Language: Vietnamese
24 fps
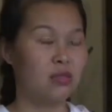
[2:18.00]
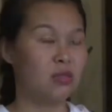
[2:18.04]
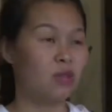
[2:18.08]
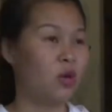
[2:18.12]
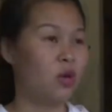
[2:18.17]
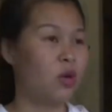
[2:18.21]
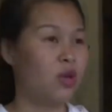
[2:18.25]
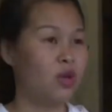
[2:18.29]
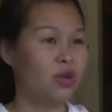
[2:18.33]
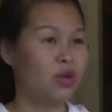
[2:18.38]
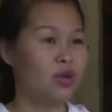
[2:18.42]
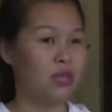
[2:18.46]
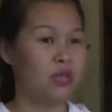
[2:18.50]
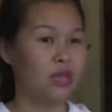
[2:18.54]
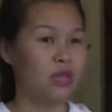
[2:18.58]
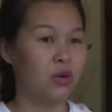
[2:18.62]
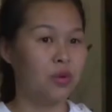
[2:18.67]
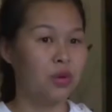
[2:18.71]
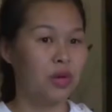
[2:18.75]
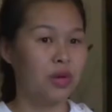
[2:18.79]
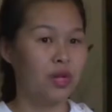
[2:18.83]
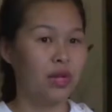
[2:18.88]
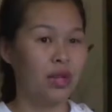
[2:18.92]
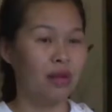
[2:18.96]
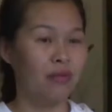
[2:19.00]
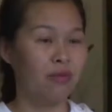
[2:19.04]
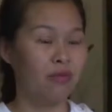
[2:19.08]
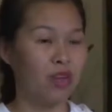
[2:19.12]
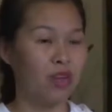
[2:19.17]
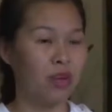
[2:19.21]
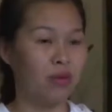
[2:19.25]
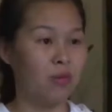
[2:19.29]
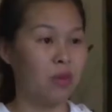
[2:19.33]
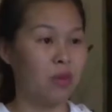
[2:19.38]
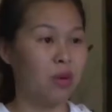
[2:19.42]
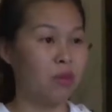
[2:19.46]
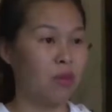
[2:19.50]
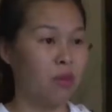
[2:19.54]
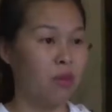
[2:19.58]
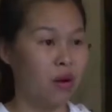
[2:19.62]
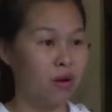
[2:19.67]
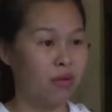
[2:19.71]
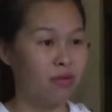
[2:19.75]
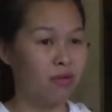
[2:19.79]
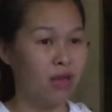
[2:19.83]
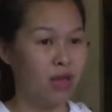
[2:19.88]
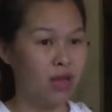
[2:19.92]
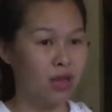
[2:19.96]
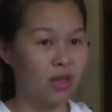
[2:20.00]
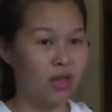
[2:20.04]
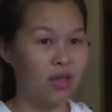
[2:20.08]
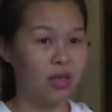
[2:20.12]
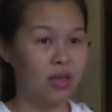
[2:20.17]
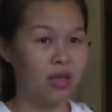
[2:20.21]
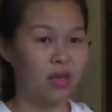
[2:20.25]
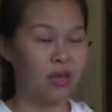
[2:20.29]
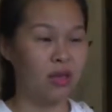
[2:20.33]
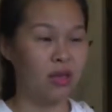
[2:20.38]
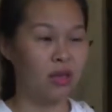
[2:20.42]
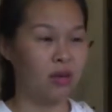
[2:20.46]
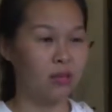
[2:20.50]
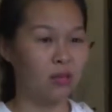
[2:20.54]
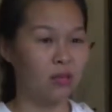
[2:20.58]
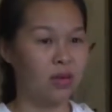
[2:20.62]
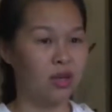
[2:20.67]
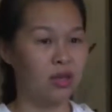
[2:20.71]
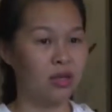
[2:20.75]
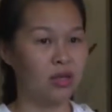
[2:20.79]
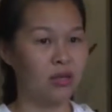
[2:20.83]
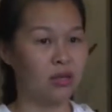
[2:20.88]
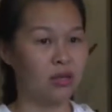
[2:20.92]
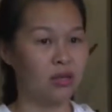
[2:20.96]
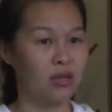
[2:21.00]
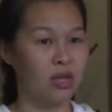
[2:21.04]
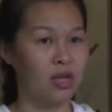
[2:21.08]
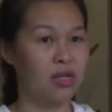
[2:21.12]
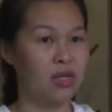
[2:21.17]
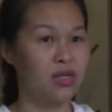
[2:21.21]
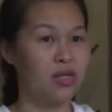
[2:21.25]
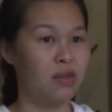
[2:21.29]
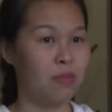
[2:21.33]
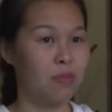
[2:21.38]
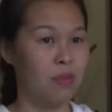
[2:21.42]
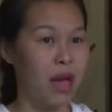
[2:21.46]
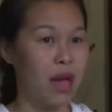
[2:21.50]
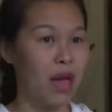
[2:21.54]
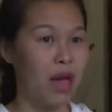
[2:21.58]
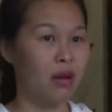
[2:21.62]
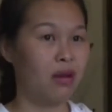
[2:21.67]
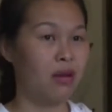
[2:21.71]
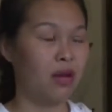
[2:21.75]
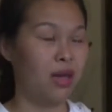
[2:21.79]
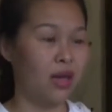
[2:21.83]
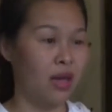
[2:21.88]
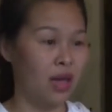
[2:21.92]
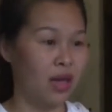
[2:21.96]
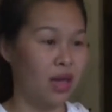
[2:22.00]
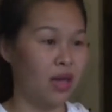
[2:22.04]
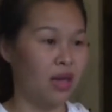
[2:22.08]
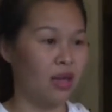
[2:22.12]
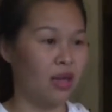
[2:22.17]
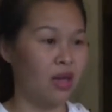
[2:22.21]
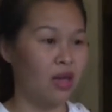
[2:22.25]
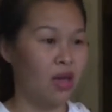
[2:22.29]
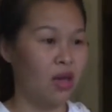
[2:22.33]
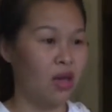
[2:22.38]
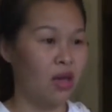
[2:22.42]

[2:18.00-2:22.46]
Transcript: mỗi lần sau khi làm việc mệt mỏi về thì mình thường đến spa ở ke